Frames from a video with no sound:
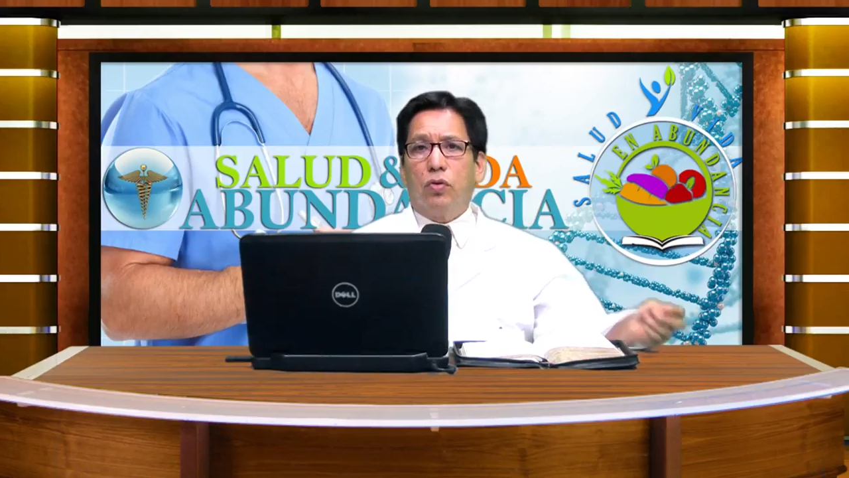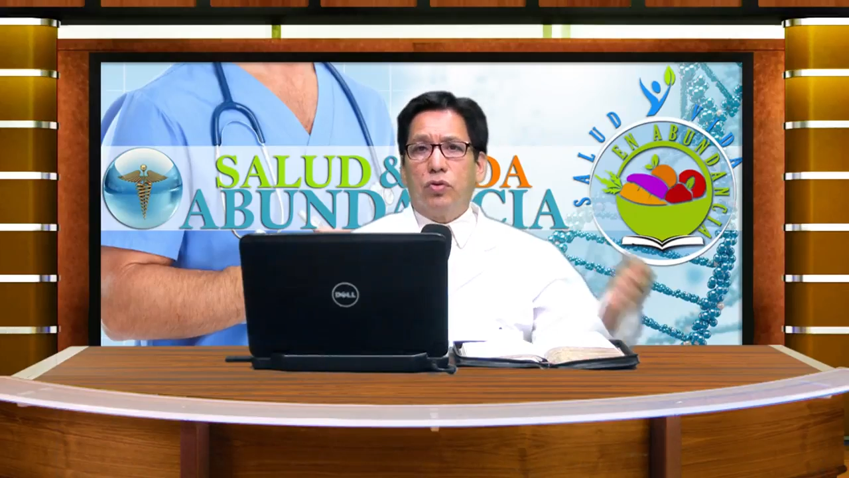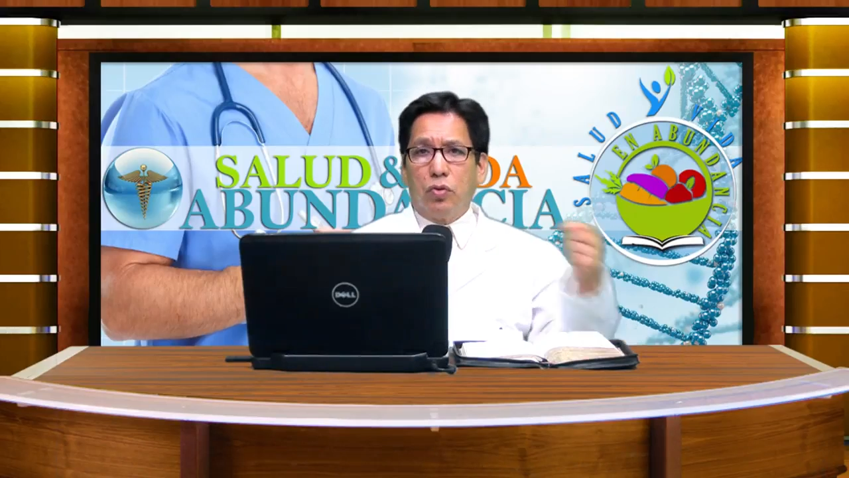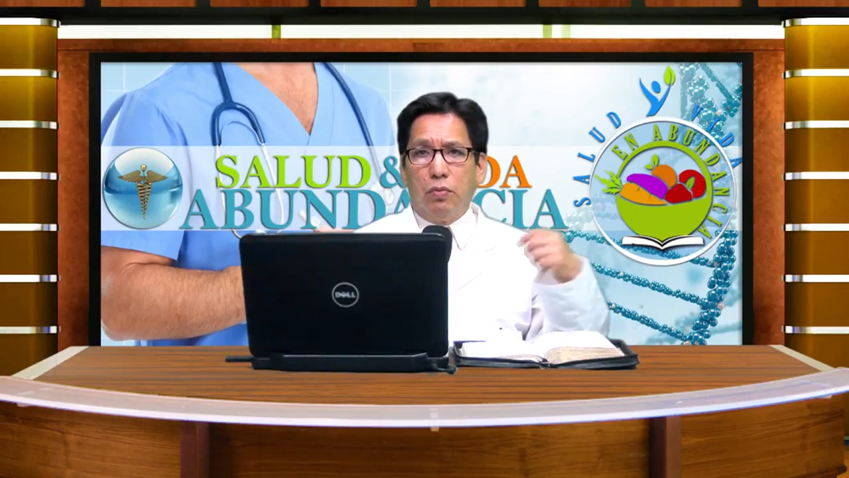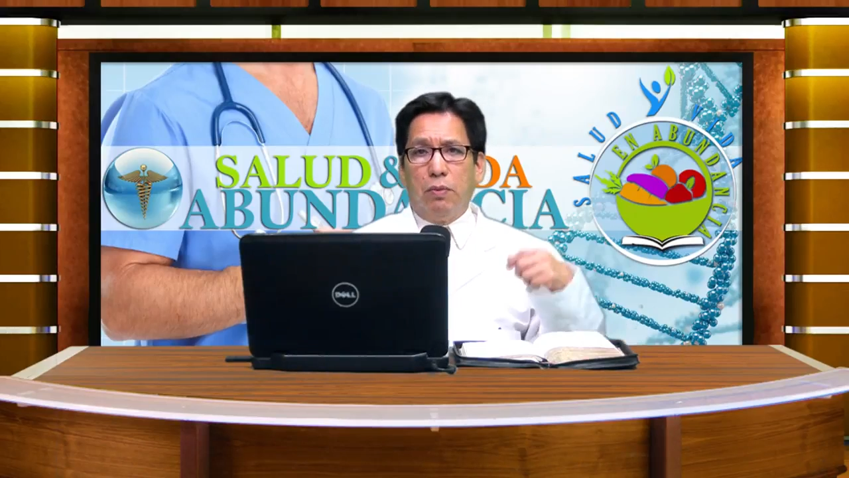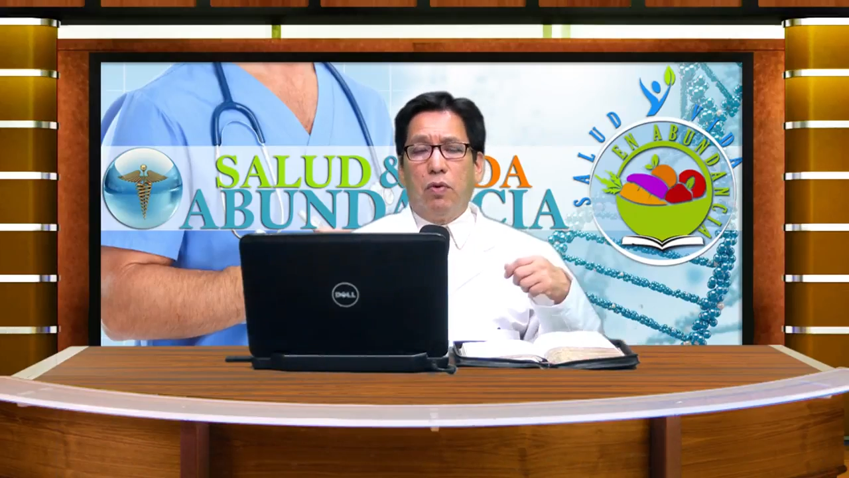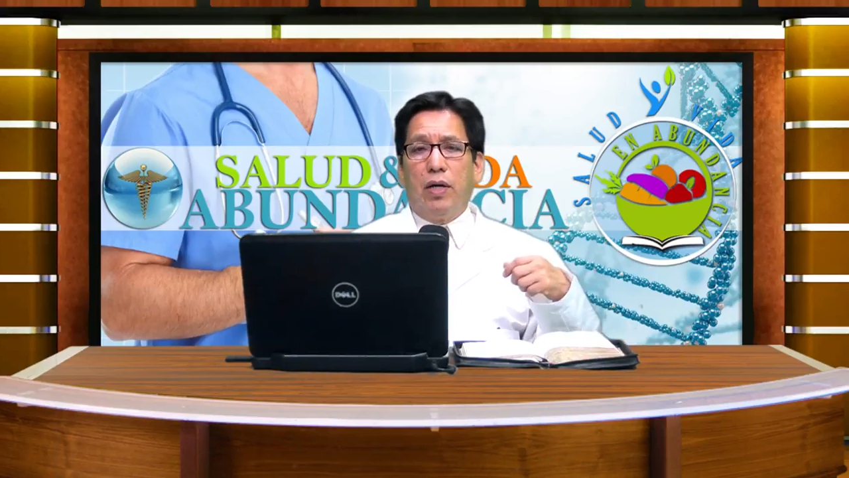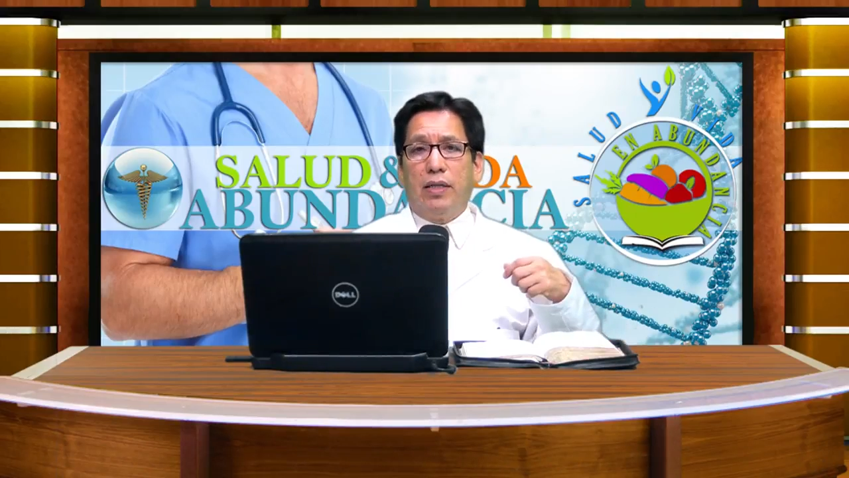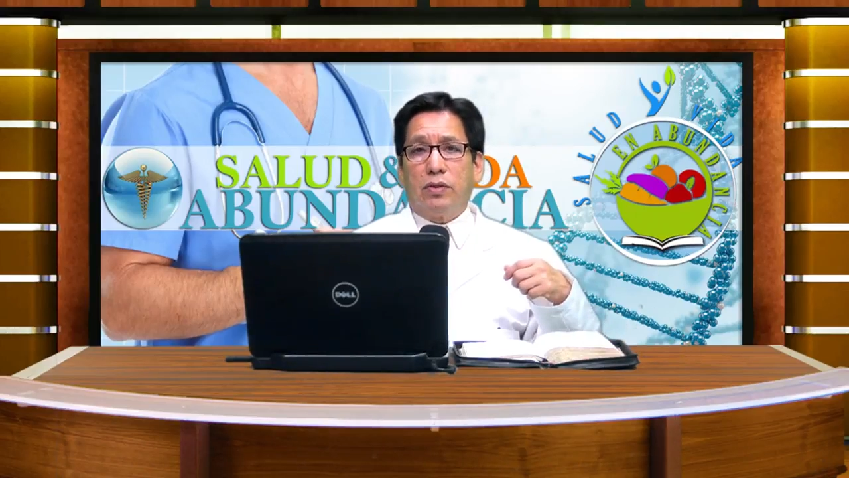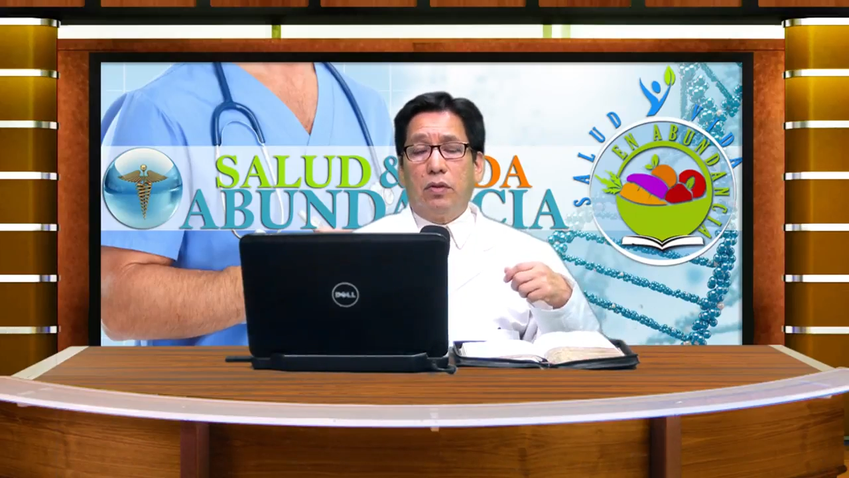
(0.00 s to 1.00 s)
consumimos
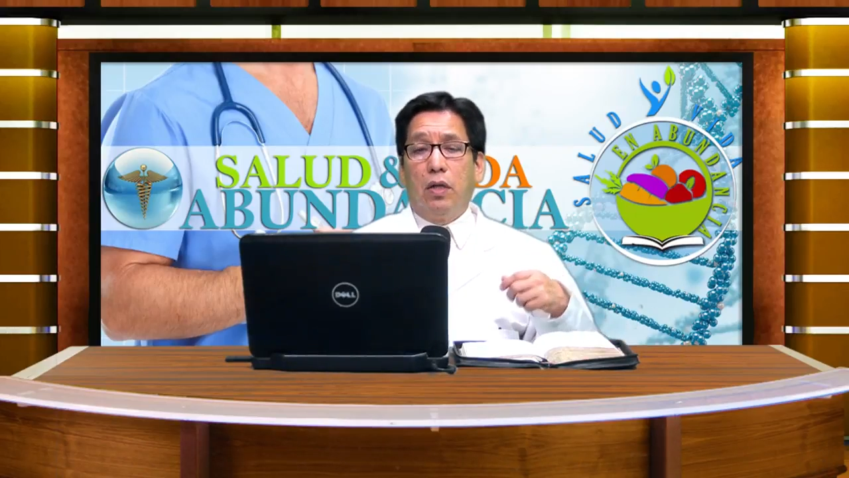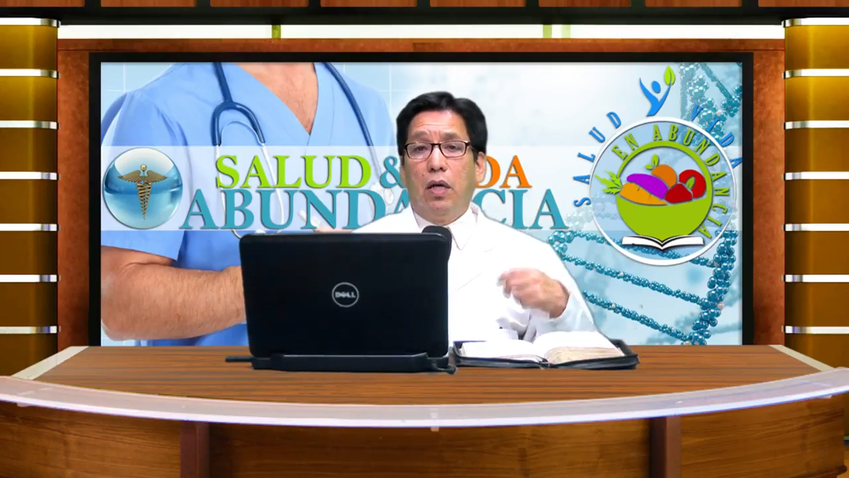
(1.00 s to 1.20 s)
eso.